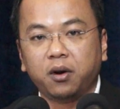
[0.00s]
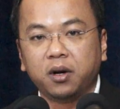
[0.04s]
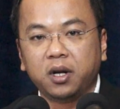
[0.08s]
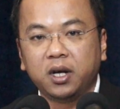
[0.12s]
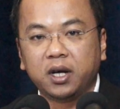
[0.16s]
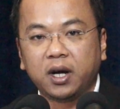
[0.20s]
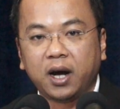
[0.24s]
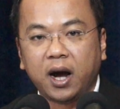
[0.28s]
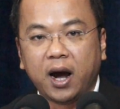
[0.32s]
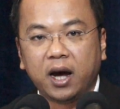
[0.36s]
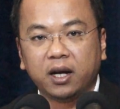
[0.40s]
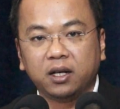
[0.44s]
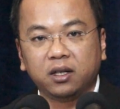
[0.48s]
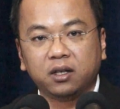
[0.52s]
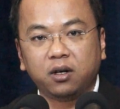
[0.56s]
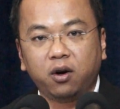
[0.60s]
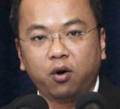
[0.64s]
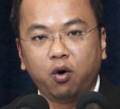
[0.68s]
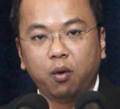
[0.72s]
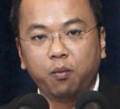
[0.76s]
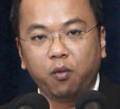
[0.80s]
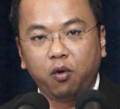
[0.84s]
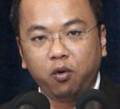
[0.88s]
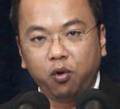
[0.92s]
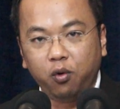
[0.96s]
รณีการ
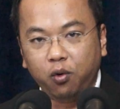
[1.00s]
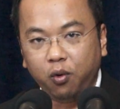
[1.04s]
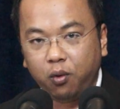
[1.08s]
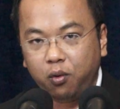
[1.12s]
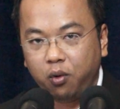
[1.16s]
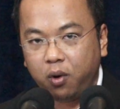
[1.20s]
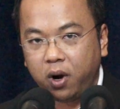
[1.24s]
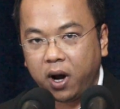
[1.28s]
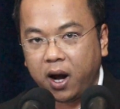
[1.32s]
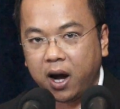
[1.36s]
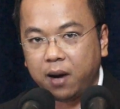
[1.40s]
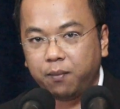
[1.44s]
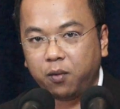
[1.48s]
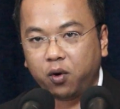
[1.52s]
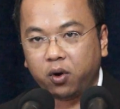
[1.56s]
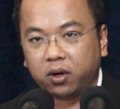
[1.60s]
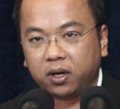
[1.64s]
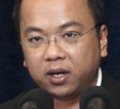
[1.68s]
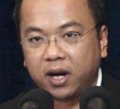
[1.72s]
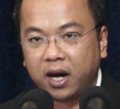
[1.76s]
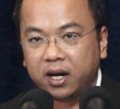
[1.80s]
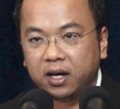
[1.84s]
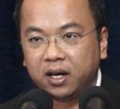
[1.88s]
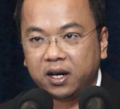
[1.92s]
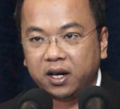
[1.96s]
ข่มขู่คุกคามกด
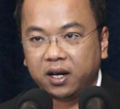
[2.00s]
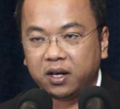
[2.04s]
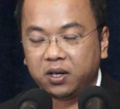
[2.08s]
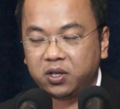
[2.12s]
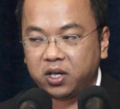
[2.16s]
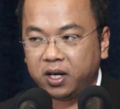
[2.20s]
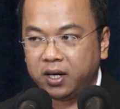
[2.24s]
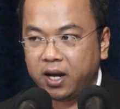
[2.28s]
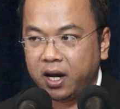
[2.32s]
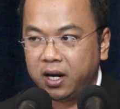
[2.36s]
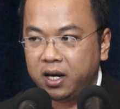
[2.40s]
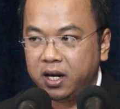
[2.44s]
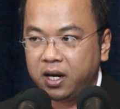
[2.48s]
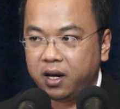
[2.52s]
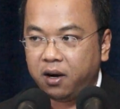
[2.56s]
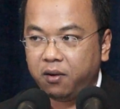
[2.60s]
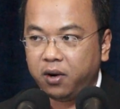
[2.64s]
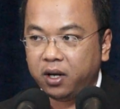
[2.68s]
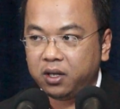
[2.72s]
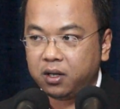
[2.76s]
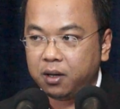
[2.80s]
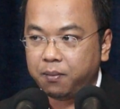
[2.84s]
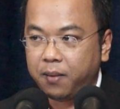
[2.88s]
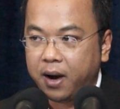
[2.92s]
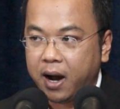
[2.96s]
ดันเนี่ยฉะนั้นเนี่ย
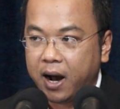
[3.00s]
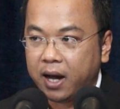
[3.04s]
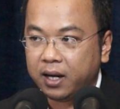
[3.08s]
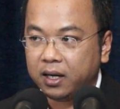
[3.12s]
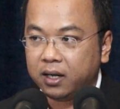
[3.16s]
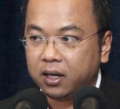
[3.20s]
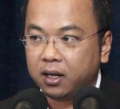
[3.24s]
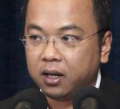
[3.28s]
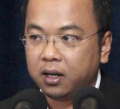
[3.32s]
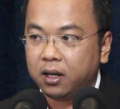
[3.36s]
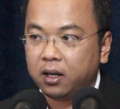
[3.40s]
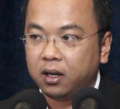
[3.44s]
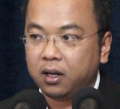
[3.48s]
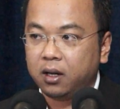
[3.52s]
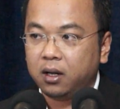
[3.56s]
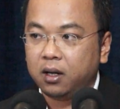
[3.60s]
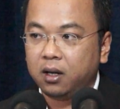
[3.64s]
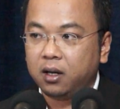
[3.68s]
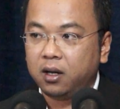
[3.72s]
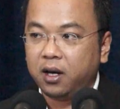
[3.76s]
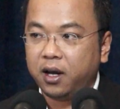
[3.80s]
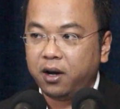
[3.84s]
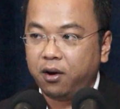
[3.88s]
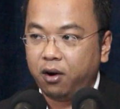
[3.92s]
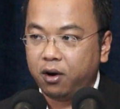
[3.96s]
รัฐบาล
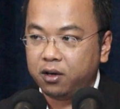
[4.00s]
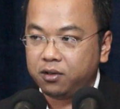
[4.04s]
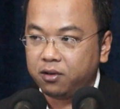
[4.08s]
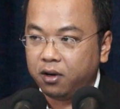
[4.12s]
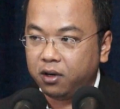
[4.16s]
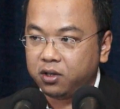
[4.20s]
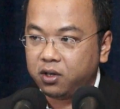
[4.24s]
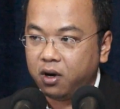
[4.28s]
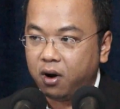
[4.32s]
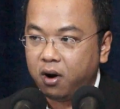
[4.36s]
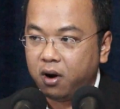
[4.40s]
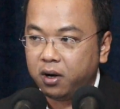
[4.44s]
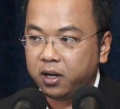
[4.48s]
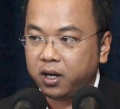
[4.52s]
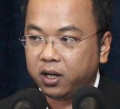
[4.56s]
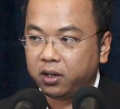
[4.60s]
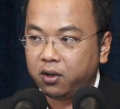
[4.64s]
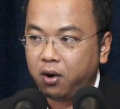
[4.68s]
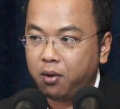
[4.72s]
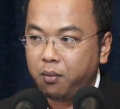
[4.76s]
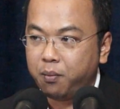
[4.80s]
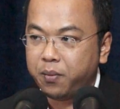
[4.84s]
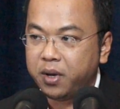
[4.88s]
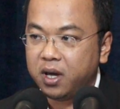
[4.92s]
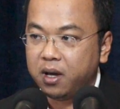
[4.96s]
และคอสชเนี่ย
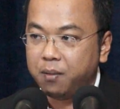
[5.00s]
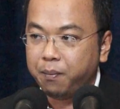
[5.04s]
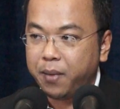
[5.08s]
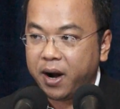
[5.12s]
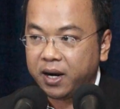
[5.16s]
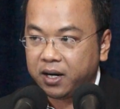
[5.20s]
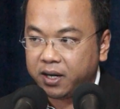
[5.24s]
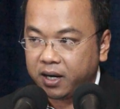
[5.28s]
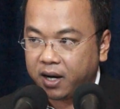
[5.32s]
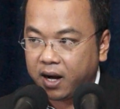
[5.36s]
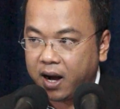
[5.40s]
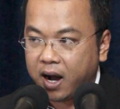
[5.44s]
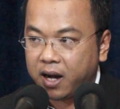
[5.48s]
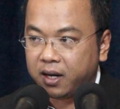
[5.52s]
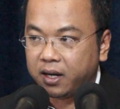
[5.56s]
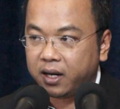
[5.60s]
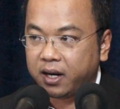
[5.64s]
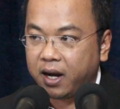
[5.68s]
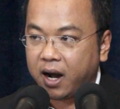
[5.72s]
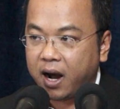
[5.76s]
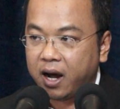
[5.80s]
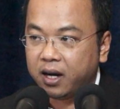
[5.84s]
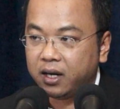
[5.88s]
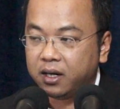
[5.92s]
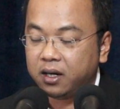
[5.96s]
ต้องมีมาตรการใน
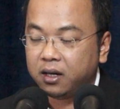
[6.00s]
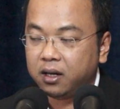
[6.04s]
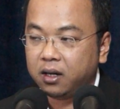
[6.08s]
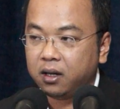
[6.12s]
การ